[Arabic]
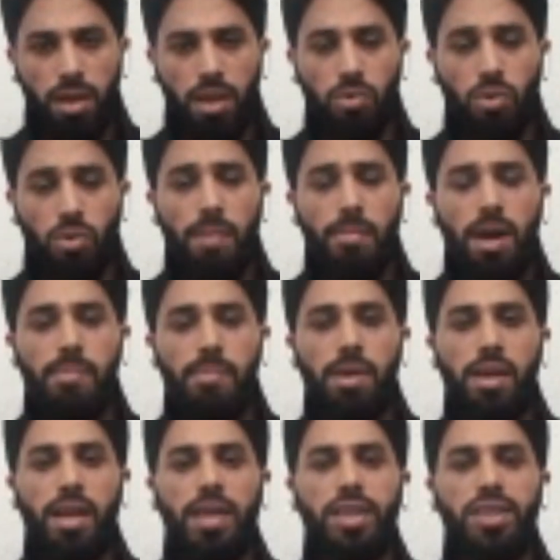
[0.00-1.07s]
الوطني
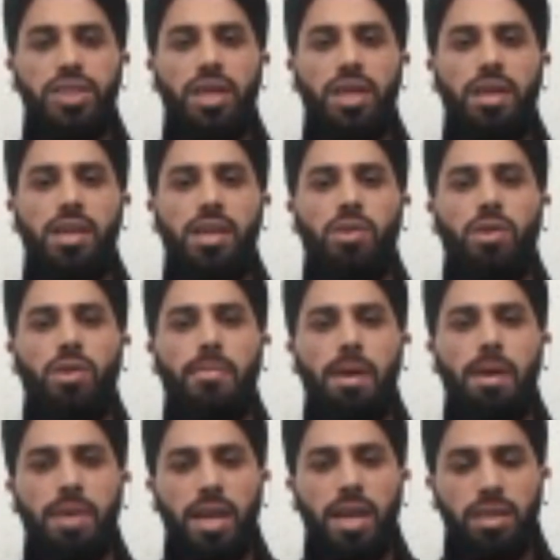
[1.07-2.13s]
وامام القياده الشرعيه
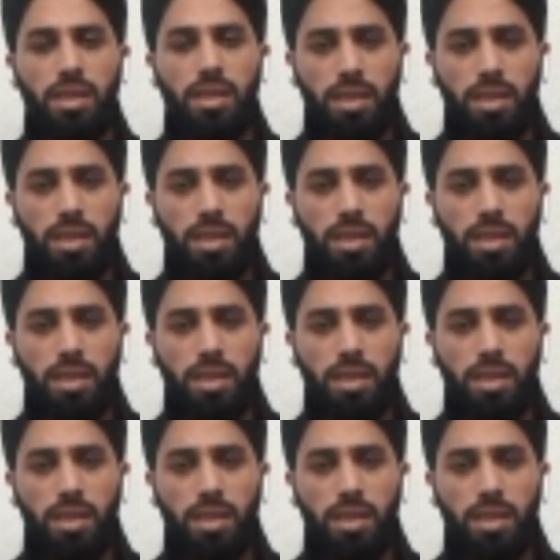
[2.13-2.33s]
وامام